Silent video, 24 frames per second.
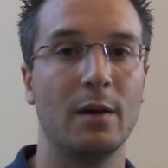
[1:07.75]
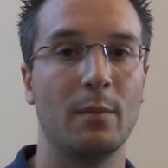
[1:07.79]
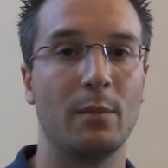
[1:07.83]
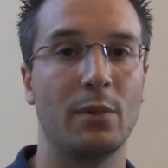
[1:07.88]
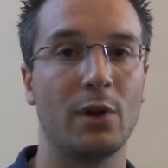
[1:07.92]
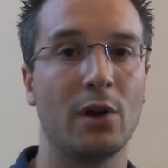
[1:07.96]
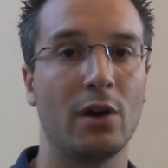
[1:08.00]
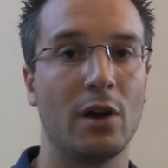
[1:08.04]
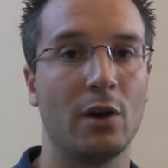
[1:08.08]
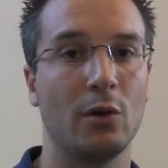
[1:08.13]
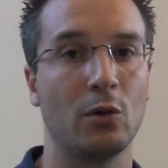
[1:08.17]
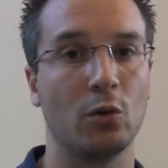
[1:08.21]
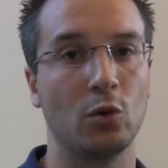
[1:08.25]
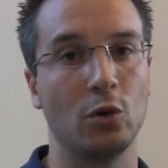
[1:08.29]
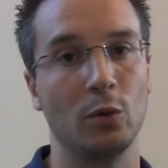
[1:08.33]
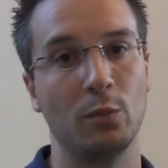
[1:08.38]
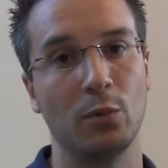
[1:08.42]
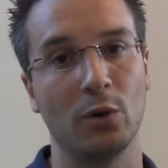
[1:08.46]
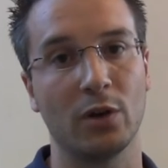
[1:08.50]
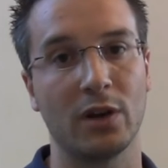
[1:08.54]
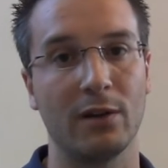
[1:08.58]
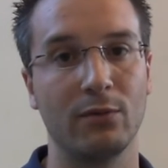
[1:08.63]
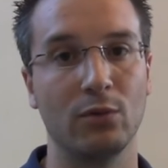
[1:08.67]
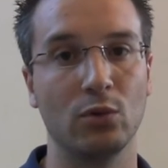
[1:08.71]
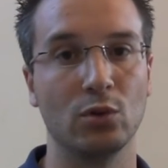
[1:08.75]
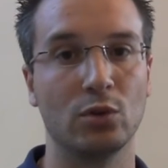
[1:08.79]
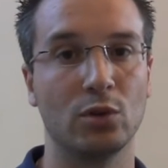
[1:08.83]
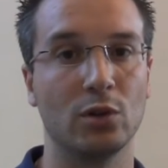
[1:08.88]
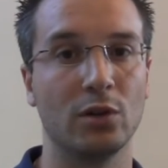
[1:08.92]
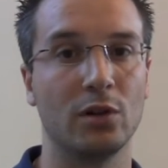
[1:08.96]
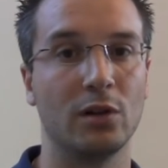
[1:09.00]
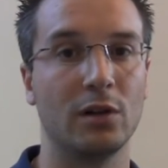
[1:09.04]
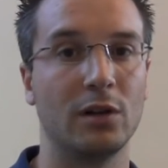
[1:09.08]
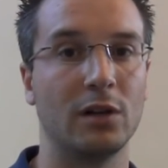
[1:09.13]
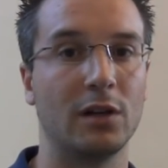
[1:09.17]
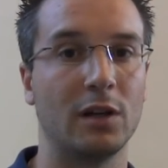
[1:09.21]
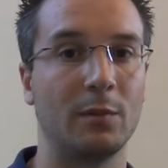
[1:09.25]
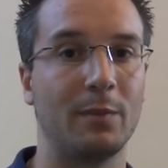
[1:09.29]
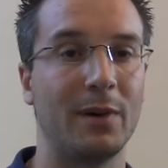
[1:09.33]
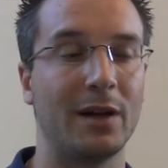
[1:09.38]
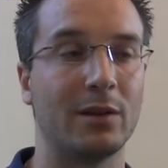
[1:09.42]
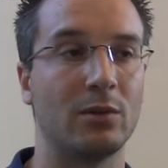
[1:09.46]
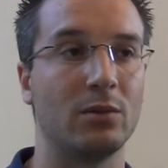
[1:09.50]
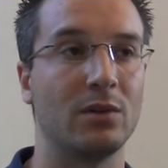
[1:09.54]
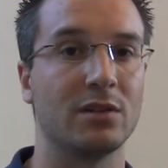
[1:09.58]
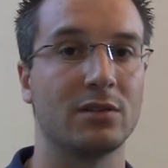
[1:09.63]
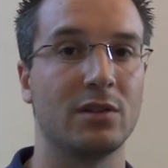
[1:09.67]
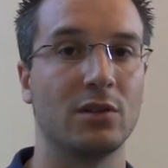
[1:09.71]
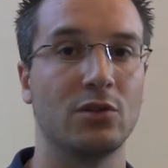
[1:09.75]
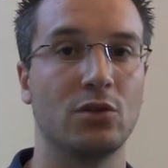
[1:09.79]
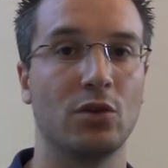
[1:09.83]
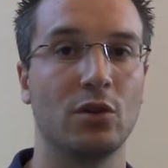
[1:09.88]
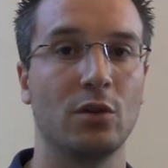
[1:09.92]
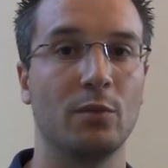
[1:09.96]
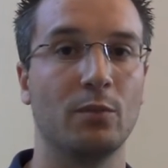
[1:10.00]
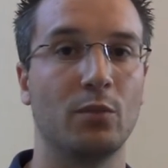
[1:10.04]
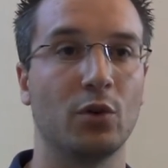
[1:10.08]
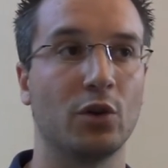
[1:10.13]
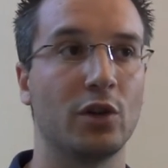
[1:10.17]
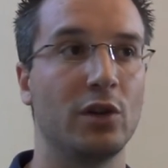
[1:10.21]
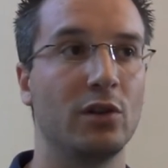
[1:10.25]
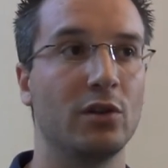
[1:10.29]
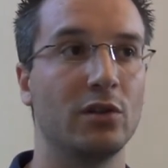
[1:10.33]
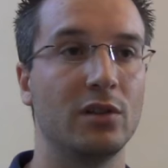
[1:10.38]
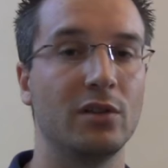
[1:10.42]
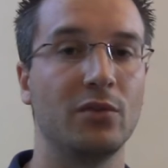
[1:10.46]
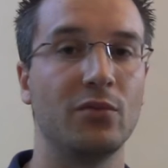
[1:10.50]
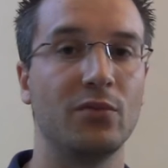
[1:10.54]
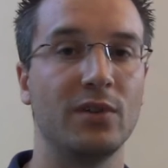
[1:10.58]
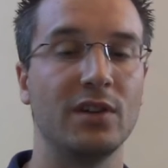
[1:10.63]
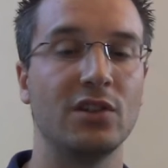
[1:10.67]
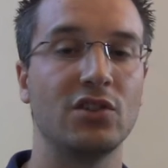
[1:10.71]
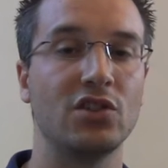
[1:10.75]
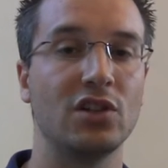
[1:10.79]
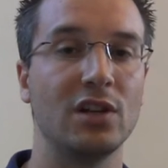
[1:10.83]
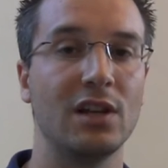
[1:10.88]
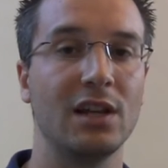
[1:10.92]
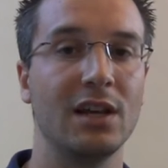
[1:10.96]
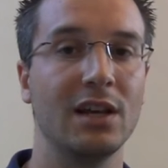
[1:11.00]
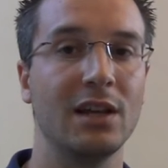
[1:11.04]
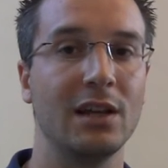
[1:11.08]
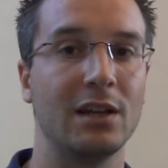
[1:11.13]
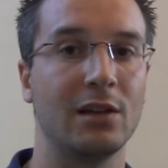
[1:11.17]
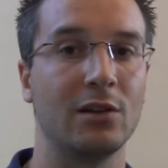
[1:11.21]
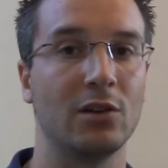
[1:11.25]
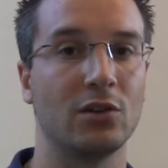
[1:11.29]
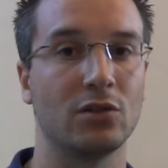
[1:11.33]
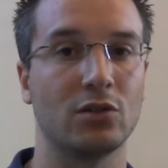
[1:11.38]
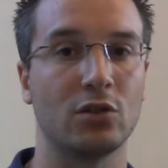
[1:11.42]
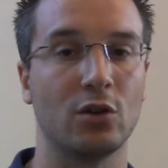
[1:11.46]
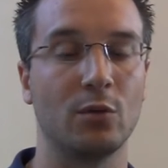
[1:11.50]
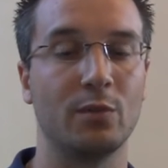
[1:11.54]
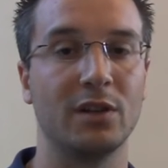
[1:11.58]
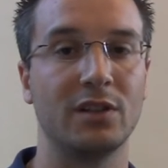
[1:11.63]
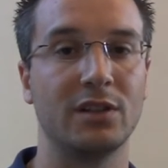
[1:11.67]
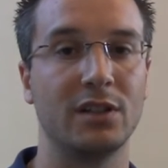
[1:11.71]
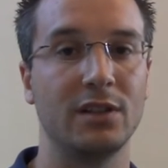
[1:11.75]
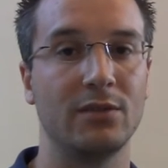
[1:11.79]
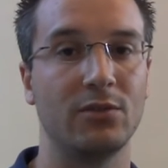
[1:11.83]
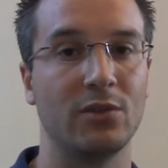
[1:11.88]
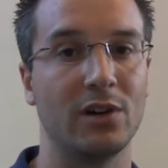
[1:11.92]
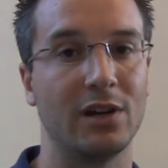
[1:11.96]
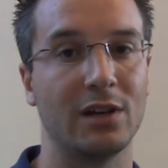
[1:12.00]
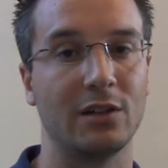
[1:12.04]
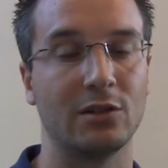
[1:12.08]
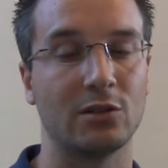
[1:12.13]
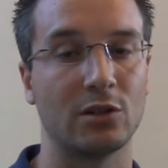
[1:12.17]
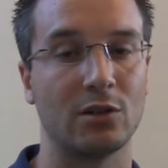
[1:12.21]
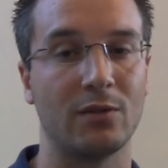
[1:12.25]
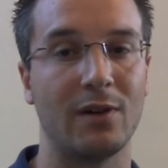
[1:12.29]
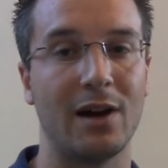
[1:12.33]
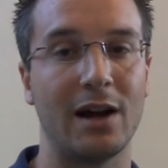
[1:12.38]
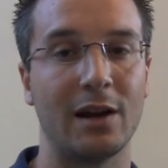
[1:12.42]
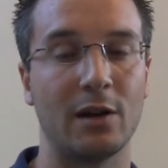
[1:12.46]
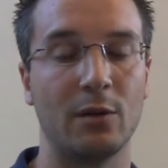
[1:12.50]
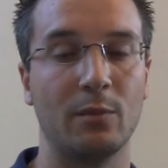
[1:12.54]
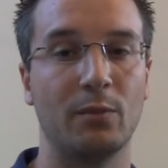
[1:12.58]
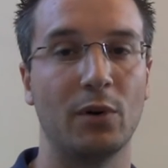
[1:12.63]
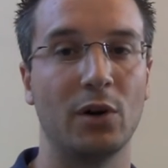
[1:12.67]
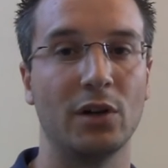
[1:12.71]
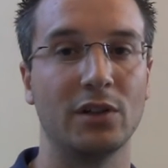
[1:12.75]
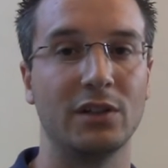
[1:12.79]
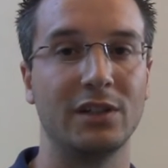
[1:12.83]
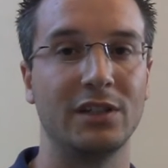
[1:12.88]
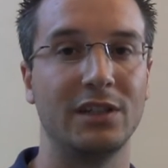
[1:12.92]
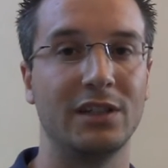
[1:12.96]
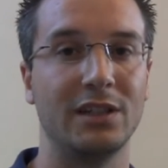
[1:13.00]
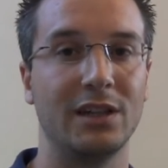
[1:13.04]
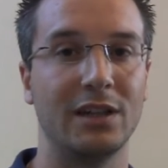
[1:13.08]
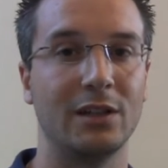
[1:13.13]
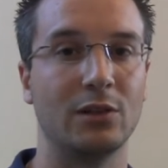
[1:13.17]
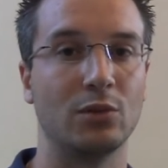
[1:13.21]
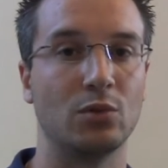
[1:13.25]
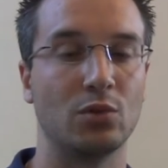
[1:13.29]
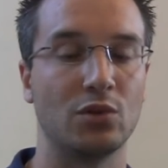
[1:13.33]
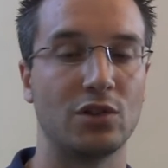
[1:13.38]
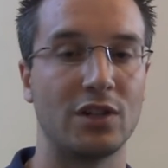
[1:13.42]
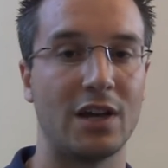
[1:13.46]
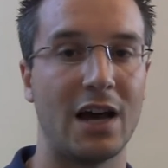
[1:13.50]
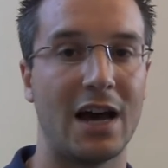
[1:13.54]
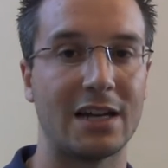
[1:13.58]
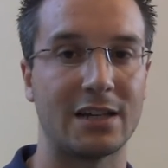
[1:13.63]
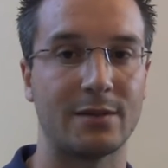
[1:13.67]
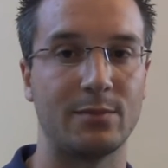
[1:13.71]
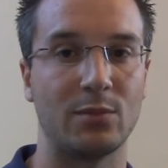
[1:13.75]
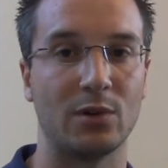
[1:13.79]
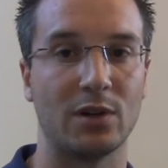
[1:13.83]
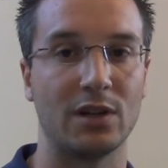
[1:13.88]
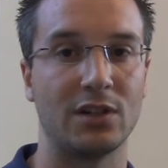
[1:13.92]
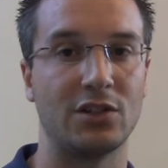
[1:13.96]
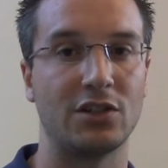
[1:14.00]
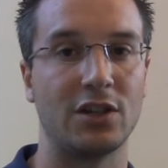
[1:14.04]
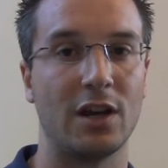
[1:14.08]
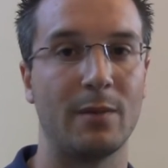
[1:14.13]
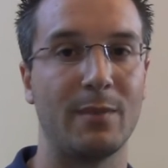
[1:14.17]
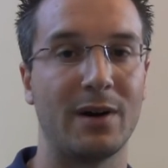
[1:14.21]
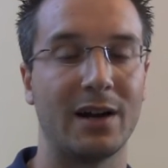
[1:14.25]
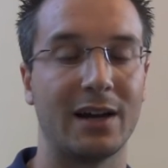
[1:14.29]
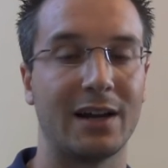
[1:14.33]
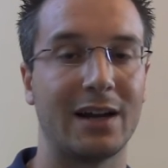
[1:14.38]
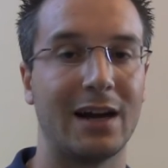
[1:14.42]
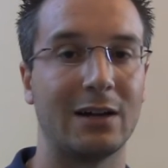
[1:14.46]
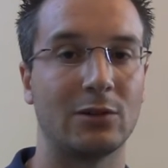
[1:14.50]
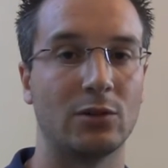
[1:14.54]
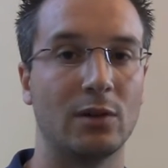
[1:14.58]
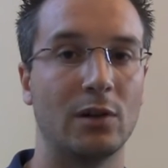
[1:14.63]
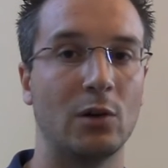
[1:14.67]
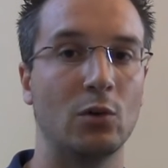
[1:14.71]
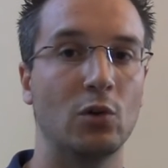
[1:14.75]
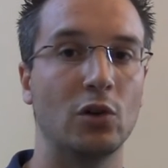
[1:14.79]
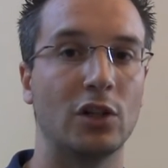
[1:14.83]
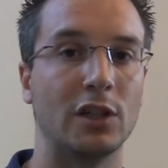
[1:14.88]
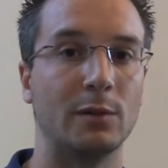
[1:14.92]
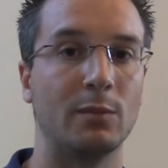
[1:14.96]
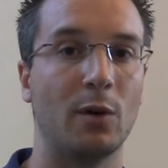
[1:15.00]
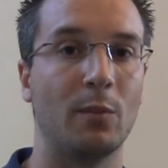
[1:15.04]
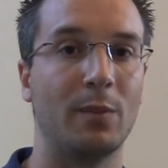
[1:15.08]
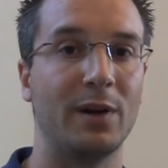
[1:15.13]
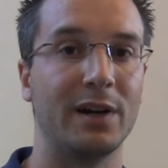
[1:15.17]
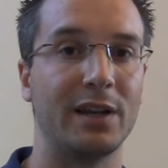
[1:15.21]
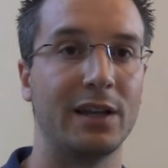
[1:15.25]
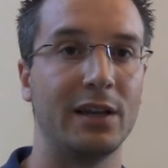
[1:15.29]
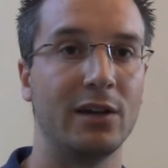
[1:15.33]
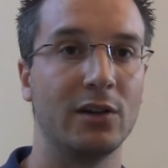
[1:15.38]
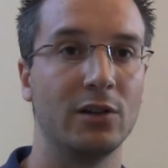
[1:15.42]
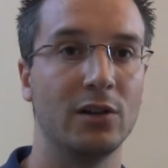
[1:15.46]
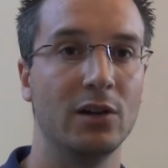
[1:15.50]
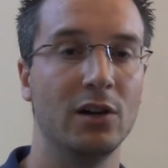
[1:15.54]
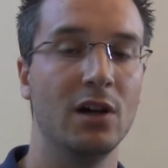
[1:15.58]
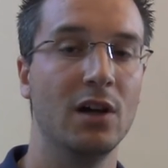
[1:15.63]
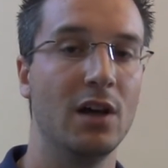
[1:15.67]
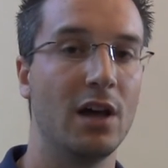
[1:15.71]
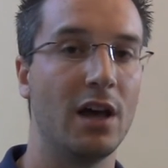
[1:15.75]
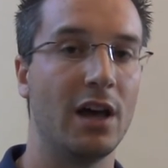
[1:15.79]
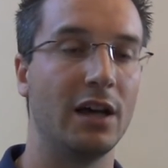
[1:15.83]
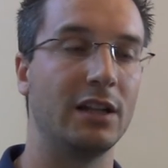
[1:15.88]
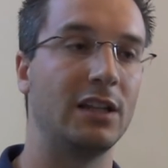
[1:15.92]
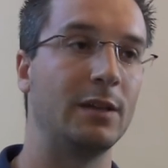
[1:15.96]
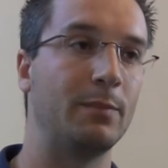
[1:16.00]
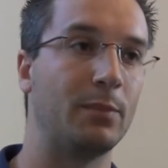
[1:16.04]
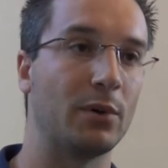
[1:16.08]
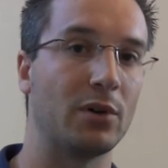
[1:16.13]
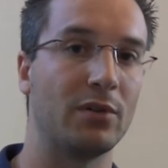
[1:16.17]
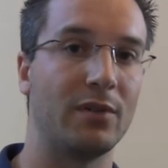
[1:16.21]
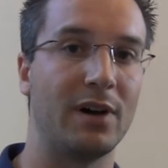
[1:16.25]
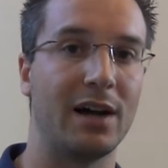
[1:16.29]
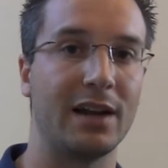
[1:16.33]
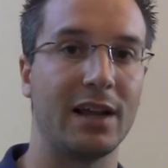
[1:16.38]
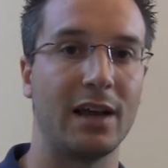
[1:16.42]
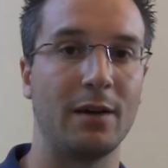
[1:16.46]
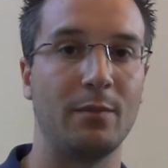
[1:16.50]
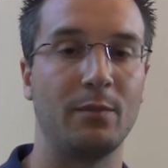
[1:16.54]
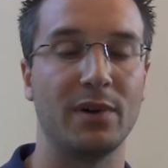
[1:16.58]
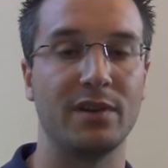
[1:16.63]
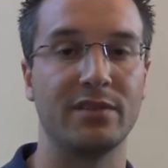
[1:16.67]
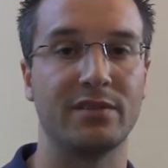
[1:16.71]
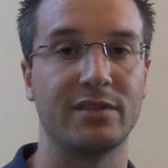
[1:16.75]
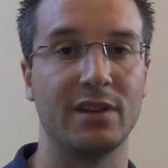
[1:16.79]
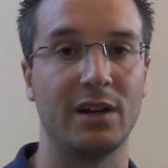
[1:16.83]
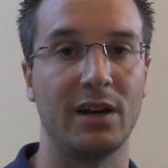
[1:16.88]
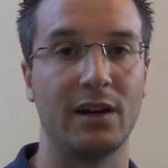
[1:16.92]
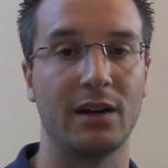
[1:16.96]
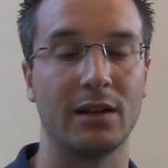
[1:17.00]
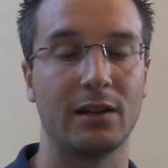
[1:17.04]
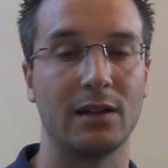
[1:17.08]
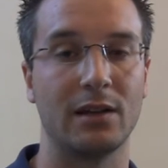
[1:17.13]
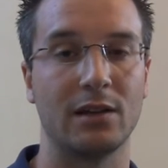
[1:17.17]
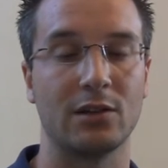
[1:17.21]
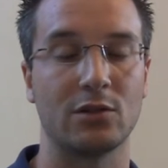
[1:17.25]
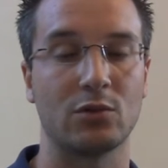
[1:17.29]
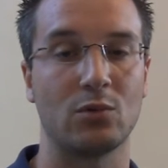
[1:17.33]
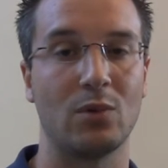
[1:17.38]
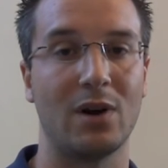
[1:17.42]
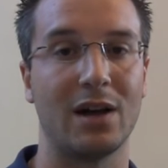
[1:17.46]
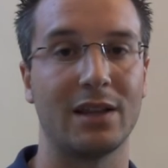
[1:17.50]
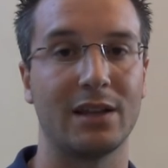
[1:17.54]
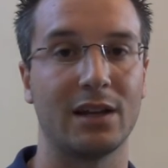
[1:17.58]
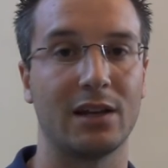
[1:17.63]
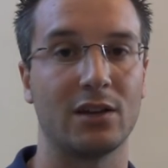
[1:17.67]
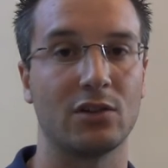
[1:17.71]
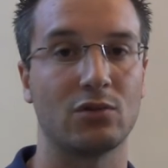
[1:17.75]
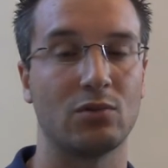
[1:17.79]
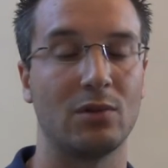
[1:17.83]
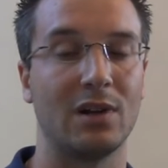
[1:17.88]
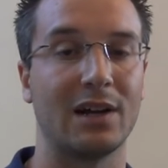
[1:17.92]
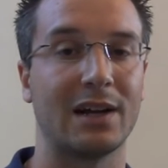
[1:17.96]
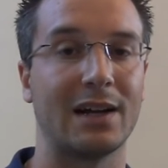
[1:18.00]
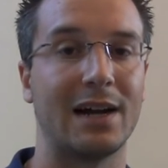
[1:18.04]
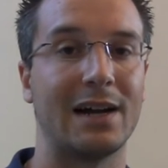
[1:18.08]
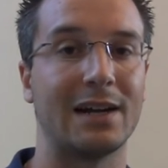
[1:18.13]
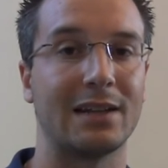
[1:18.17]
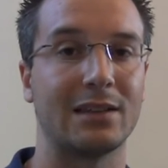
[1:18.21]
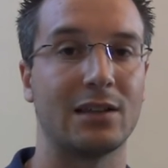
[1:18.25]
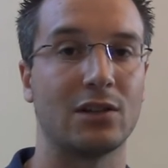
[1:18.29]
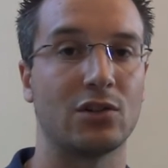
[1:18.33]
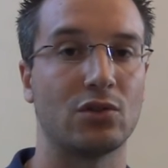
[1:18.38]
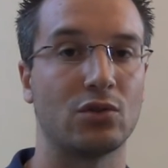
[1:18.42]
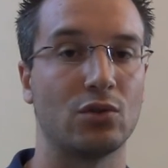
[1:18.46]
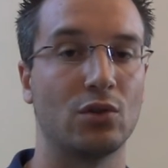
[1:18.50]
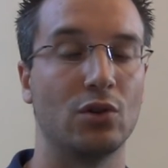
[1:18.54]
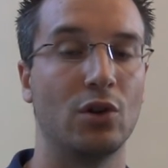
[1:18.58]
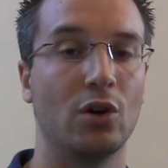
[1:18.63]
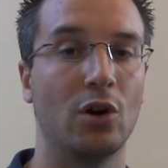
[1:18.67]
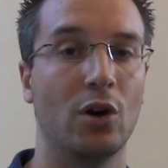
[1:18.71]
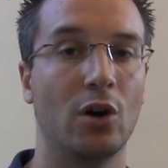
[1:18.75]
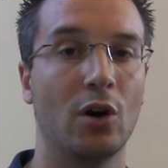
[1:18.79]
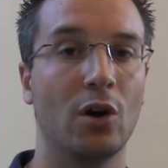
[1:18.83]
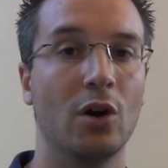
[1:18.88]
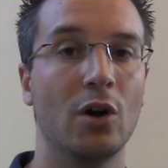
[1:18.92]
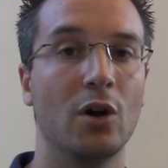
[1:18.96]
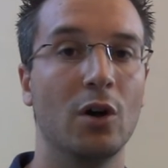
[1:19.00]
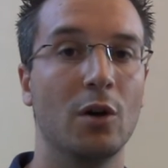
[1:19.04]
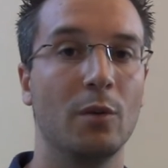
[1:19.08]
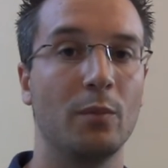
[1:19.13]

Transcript: però è un gruppo che ha avuto, ripeto, una stagione un pochino difficile, il nostro obiettivo è ritrovare un po' di entusiasmo che ci è mancato nell'ultimo periodo e di provare a impensierire delle squadre che sulla carta sono